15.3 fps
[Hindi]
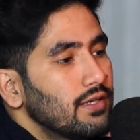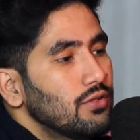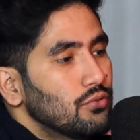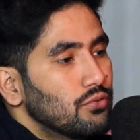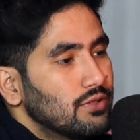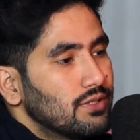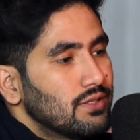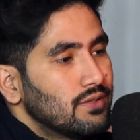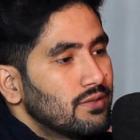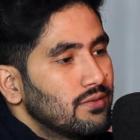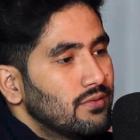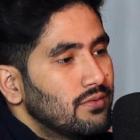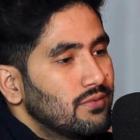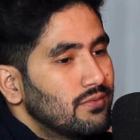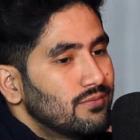नहीं होता
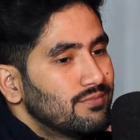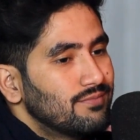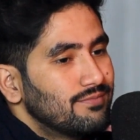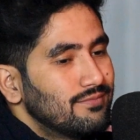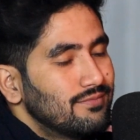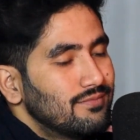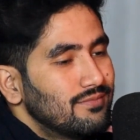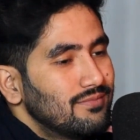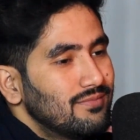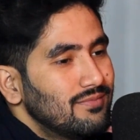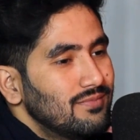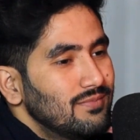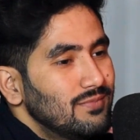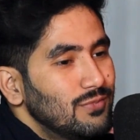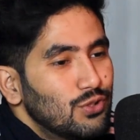
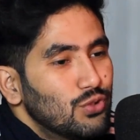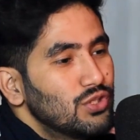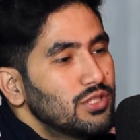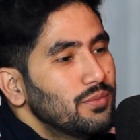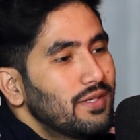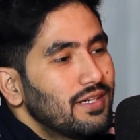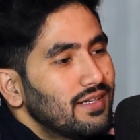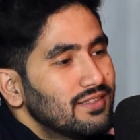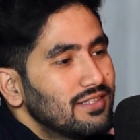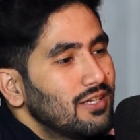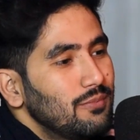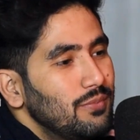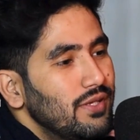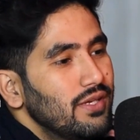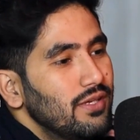जोशीमठ के
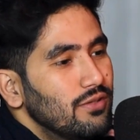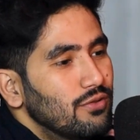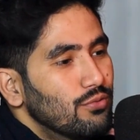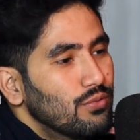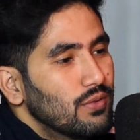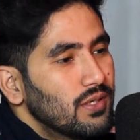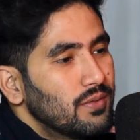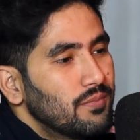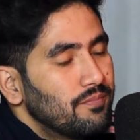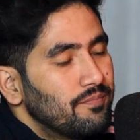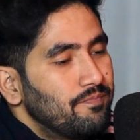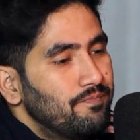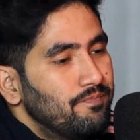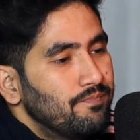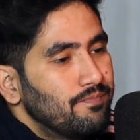साथ भी यही हुआ
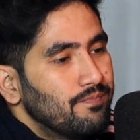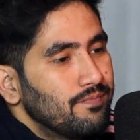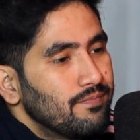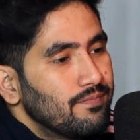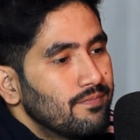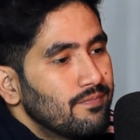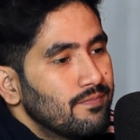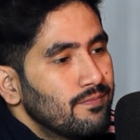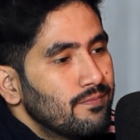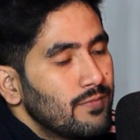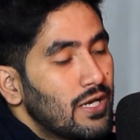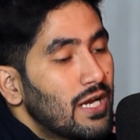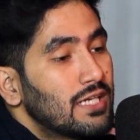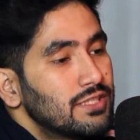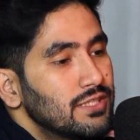
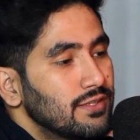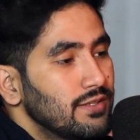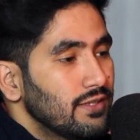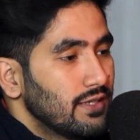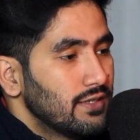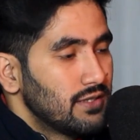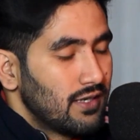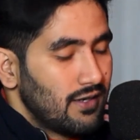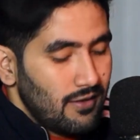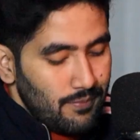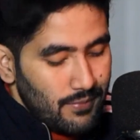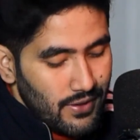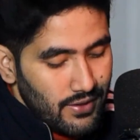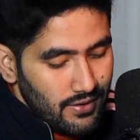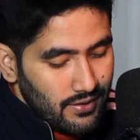मीनाक्षी के चैनल पर